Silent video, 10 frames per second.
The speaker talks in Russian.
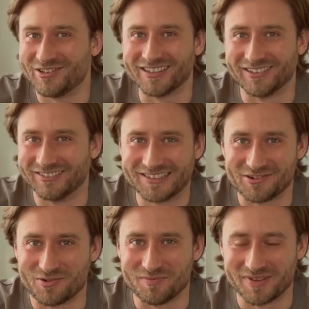Юля там
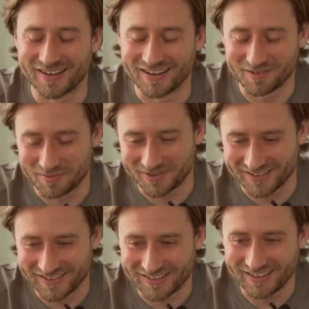вообще умирает
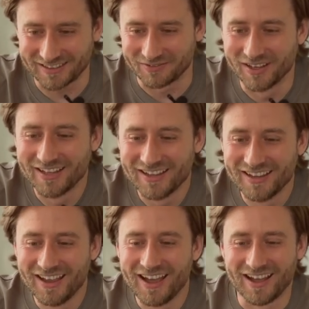просто за кадром,
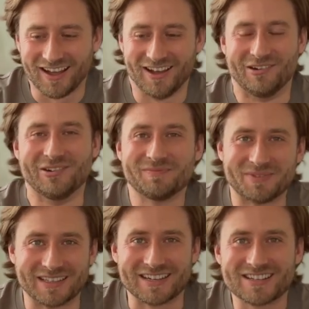а он
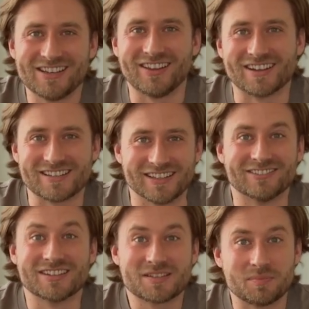подорожал аж на
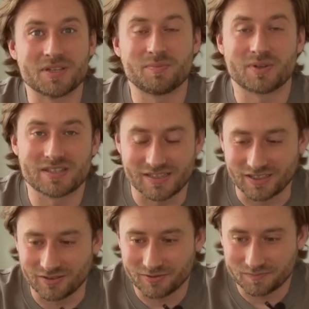25%.